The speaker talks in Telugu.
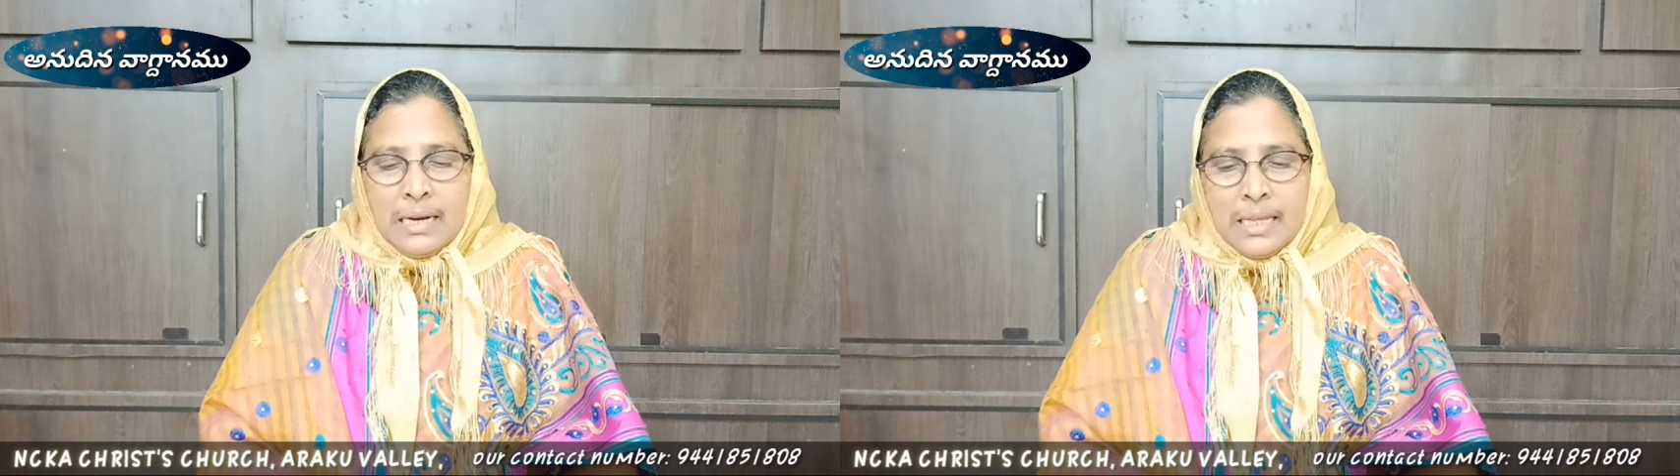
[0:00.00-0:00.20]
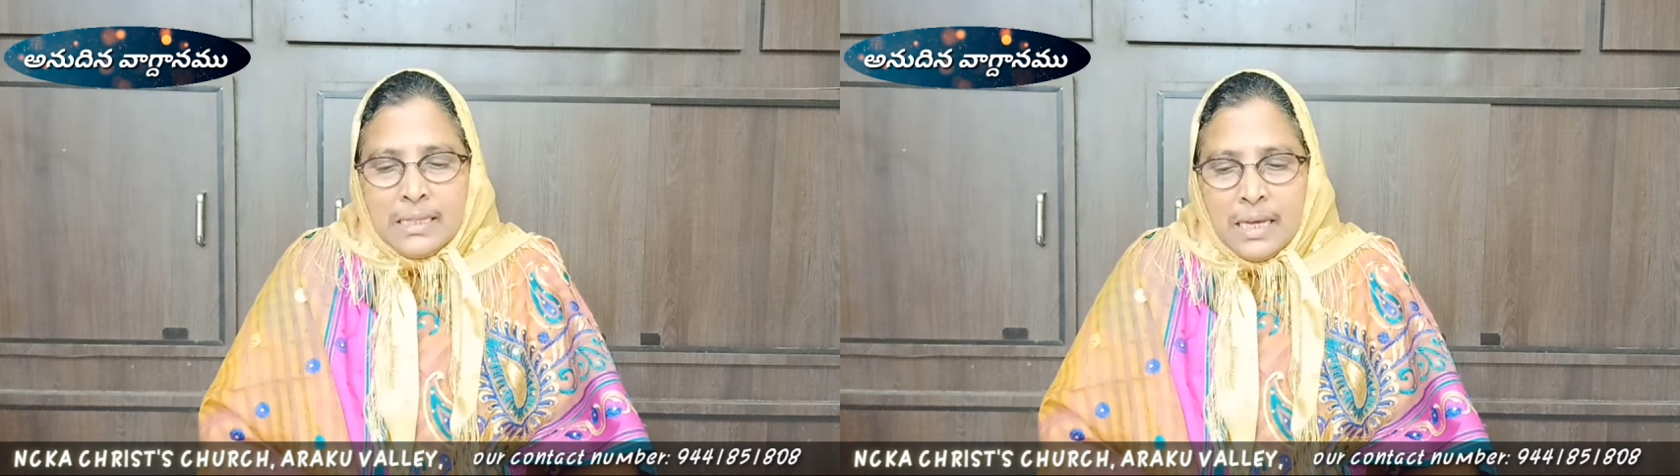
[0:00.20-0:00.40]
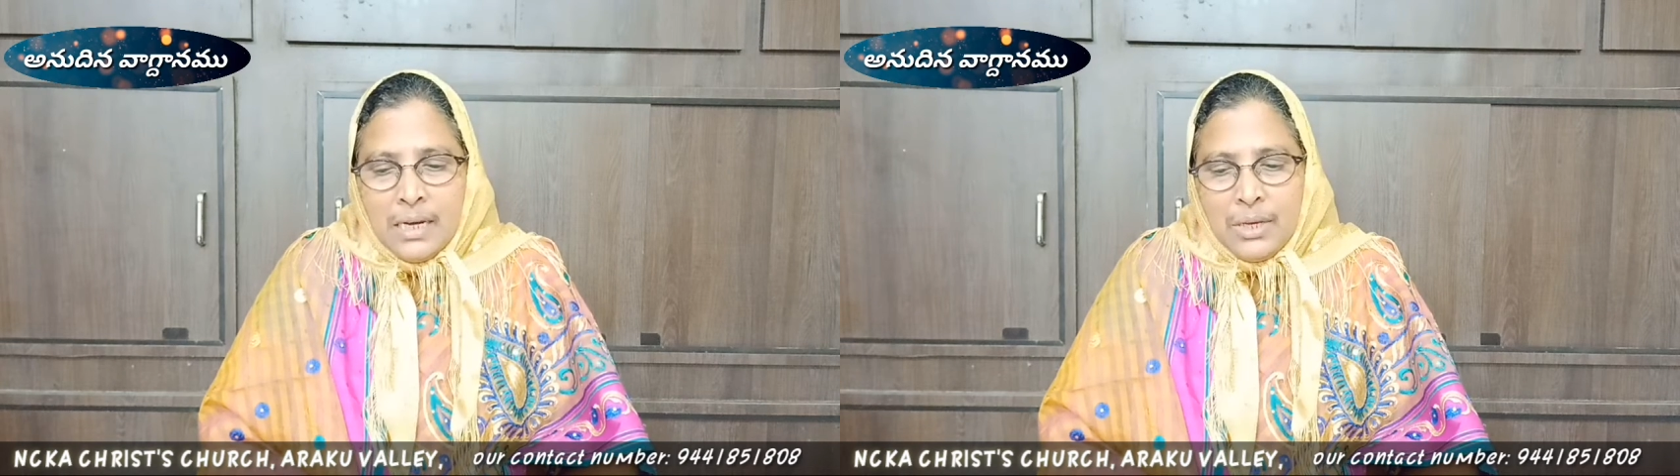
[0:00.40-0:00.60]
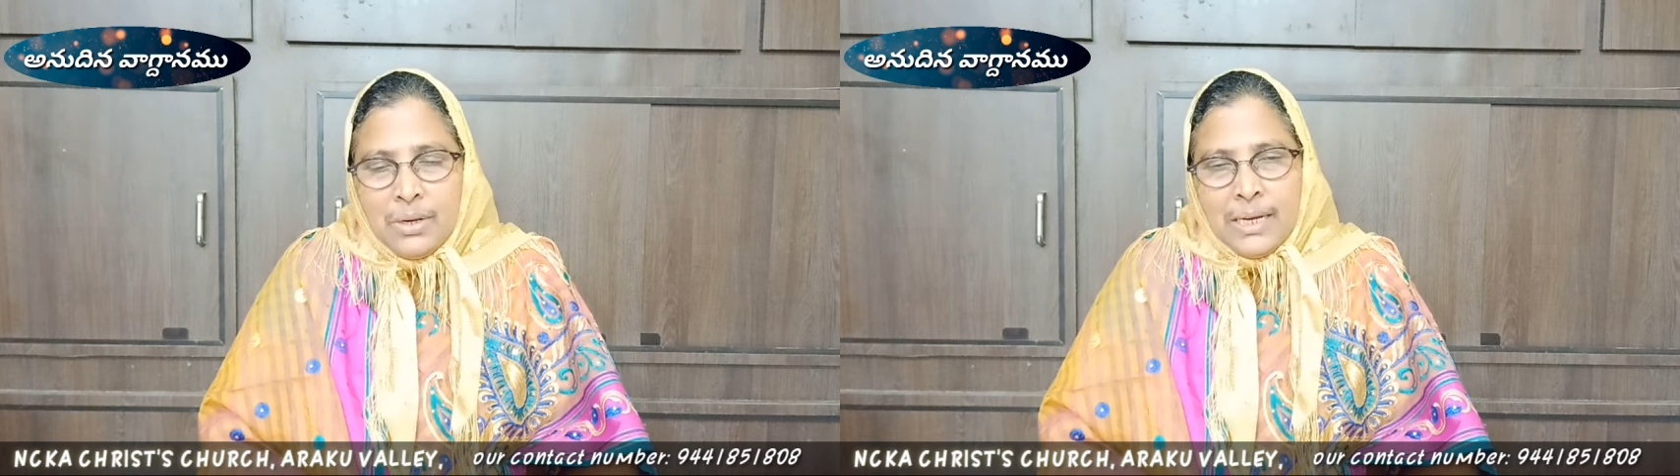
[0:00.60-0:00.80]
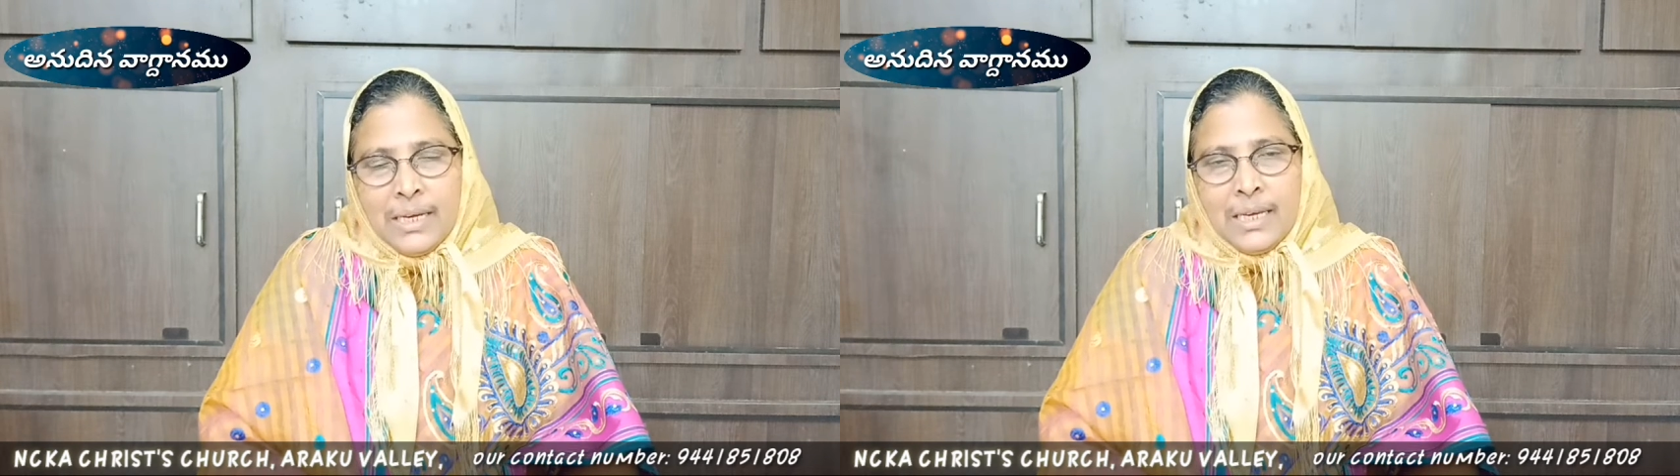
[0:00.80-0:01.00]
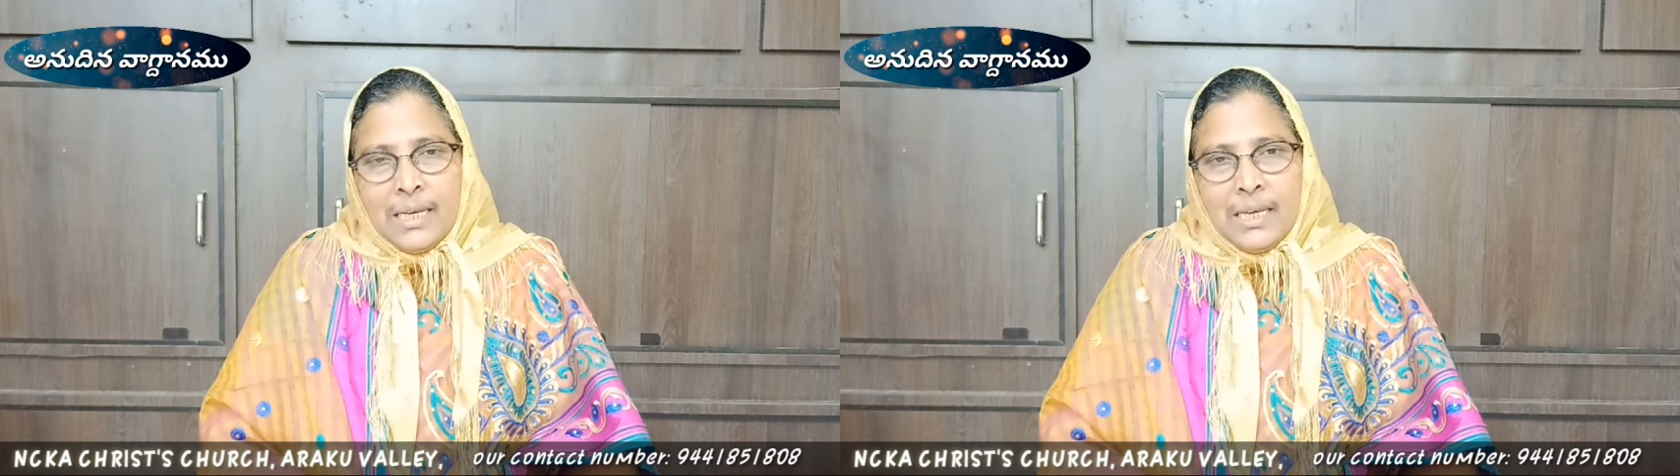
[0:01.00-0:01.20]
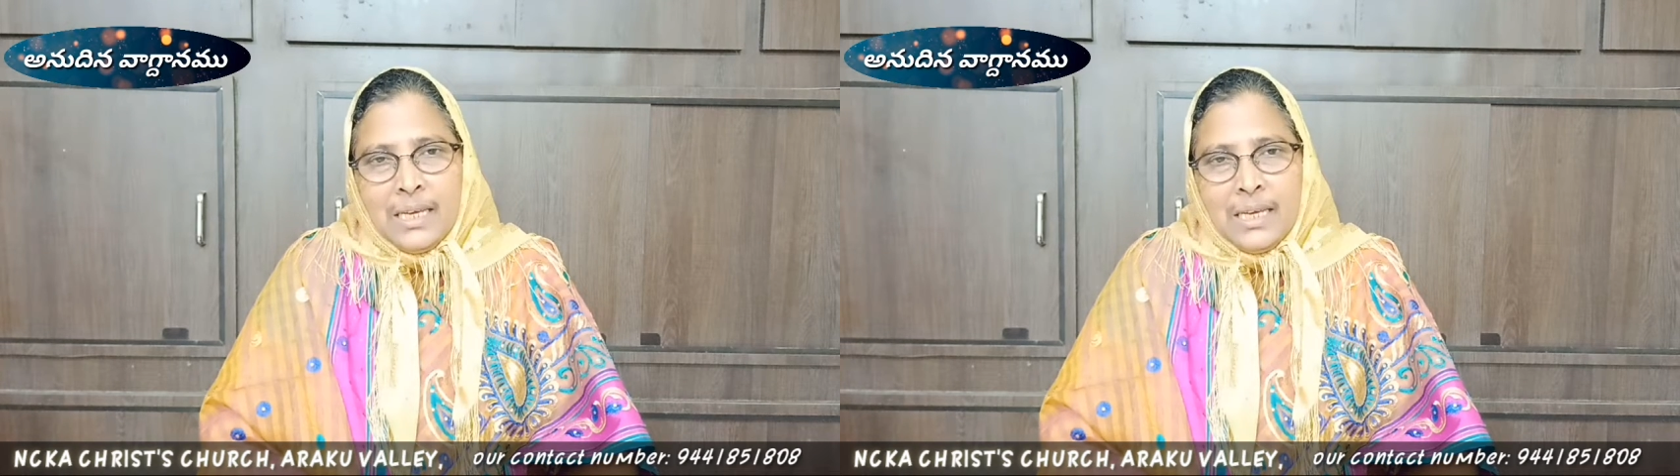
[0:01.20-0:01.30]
నా తల్లి అని